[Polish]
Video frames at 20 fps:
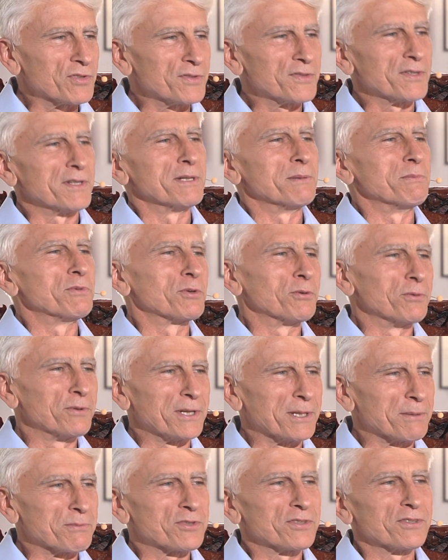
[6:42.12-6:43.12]
czy z innym
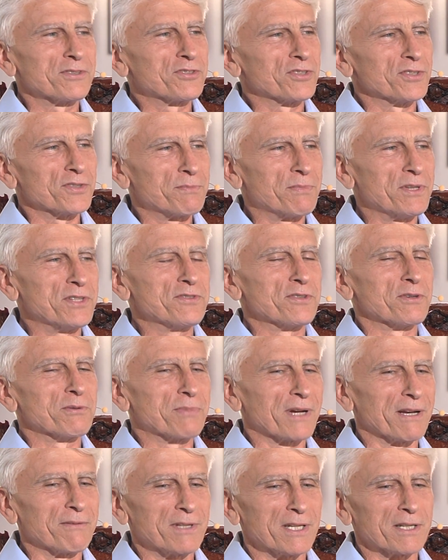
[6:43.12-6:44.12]
trunkiem, czy, czy z pizzą,
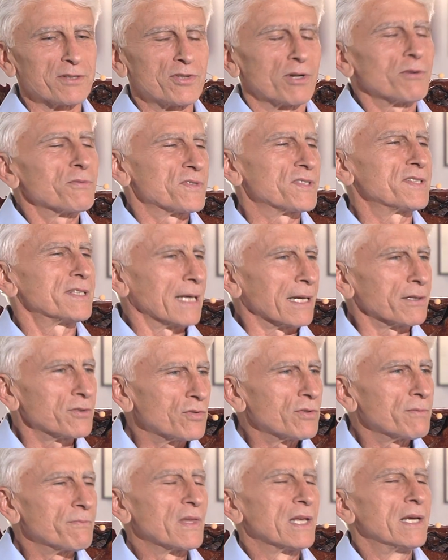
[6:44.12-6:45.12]
prawda, chciał
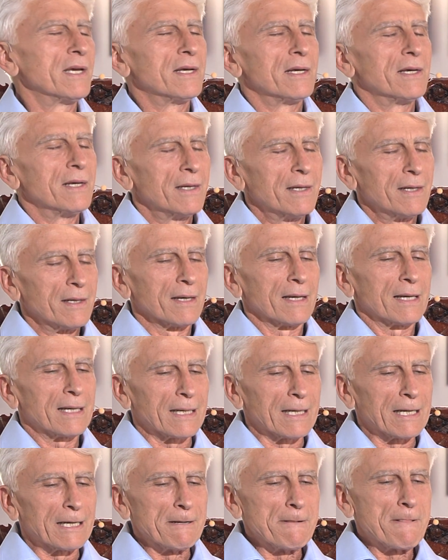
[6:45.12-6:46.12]
wstać.
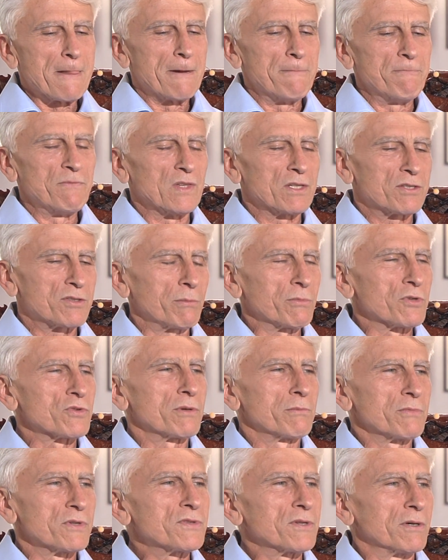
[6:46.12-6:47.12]
A co
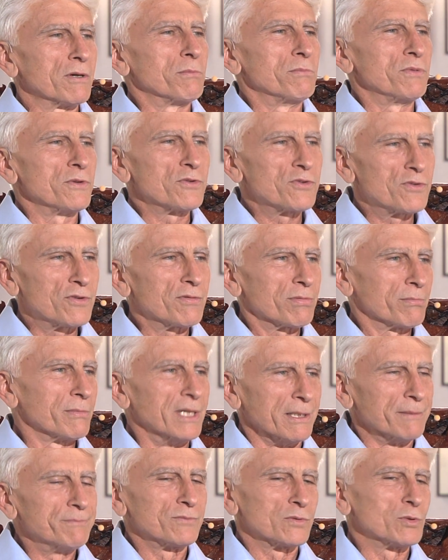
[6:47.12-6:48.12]
możemy zrobić?
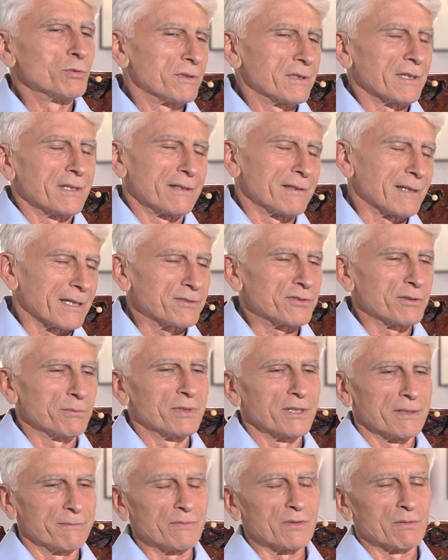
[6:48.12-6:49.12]
My tutaj, jak
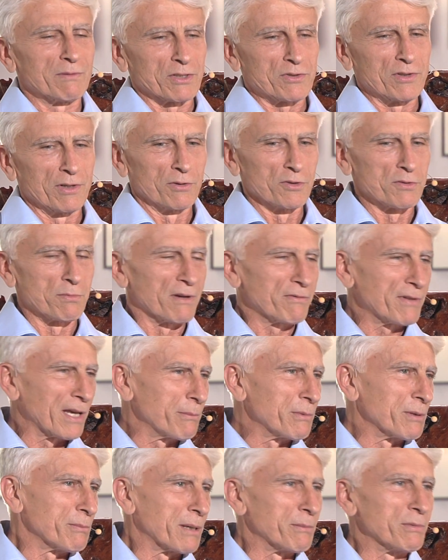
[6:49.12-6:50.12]
sobie właśnie
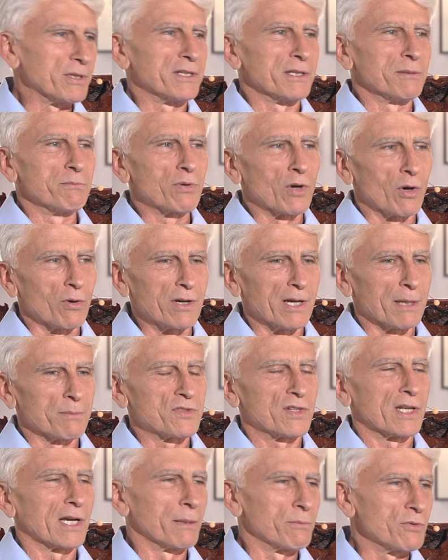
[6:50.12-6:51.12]
rozmawiamy, mamy ten program,
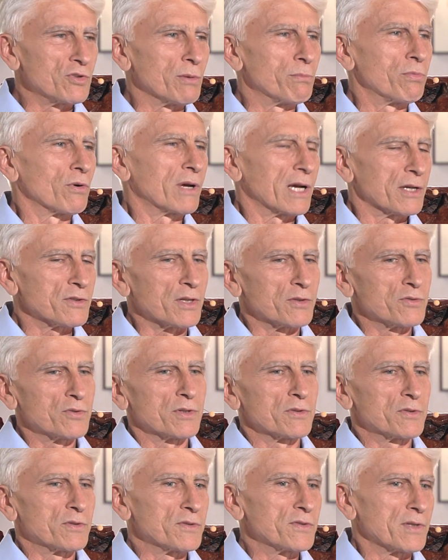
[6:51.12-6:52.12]
staramy się pokazać, że jest